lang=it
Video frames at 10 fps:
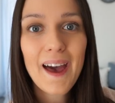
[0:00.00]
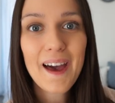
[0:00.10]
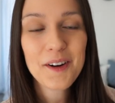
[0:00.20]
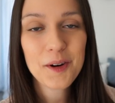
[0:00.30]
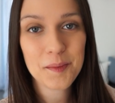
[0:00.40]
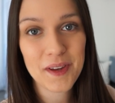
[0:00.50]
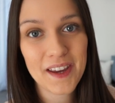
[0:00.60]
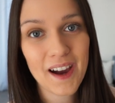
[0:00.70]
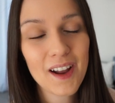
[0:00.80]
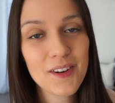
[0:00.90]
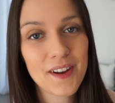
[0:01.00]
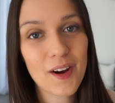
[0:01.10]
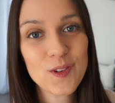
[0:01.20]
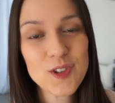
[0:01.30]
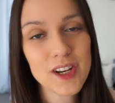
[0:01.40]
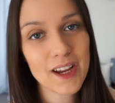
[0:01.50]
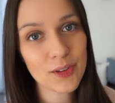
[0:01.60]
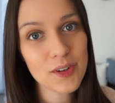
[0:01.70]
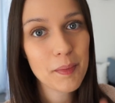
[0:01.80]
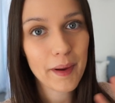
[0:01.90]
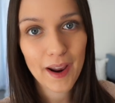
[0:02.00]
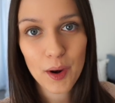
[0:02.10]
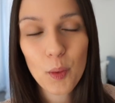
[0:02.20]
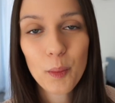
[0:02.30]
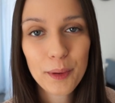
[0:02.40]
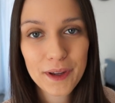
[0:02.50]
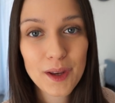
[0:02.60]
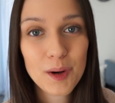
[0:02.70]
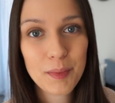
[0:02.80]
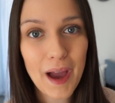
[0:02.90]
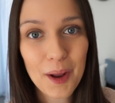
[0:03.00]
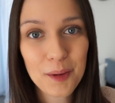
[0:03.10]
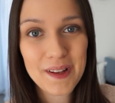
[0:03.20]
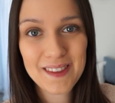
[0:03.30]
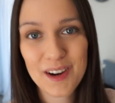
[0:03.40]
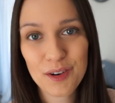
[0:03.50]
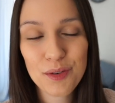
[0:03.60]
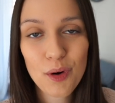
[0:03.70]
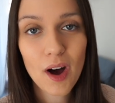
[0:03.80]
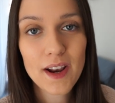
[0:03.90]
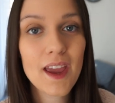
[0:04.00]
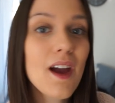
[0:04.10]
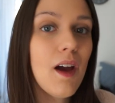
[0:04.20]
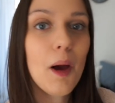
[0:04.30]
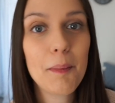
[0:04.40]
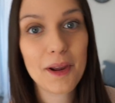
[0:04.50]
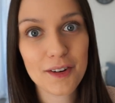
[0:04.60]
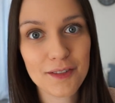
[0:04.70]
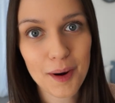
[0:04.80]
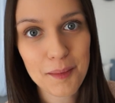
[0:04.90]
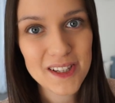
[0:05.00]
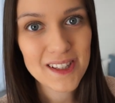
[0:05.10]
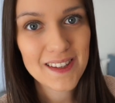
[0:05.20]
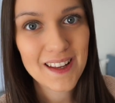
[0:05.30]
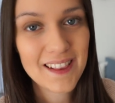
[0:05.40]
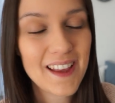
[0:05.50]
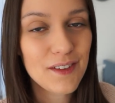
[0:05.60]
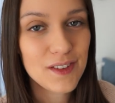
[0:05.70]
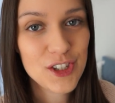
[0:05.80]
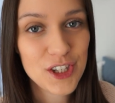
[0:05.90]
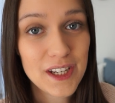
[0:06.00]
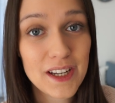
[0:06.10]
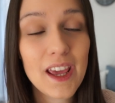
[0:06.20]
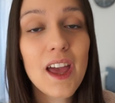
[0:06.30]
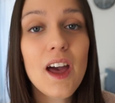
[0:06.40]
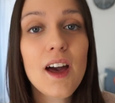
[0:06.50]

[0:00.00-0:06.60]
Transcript: Eccomi, allora ho cercato di parlare un pochino piano mentre ero fuori per non farmi sentire dai vicini,